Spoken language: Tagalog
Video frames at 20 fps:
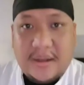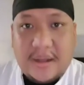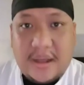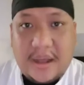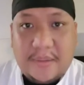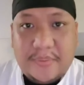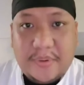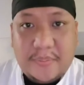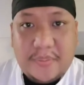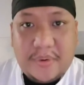
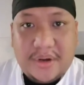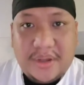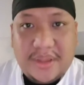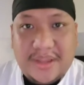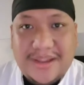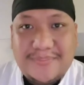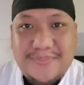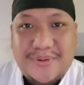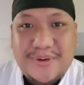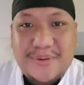Happy
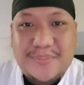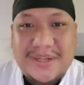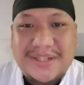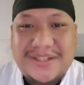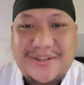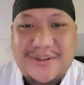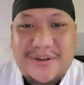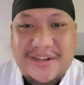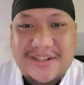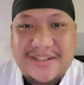birthday po,
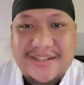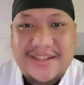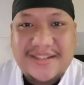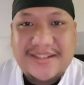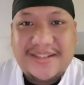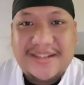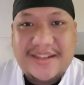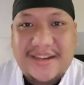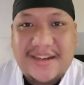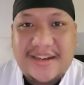Pastora
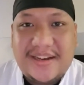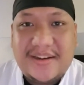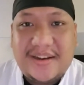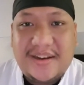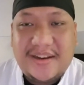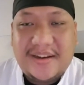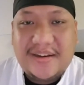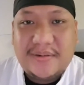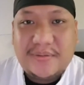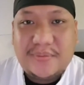Cecil!
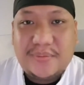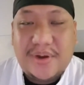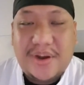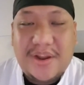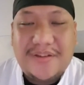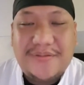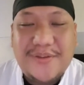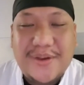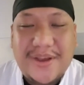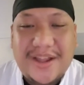We
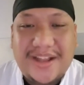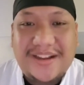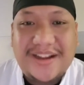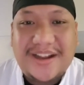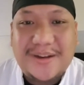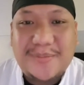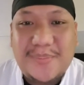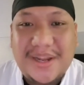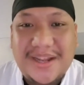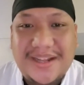love you and
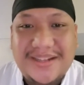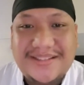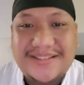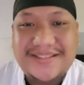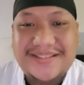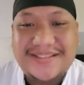God bless!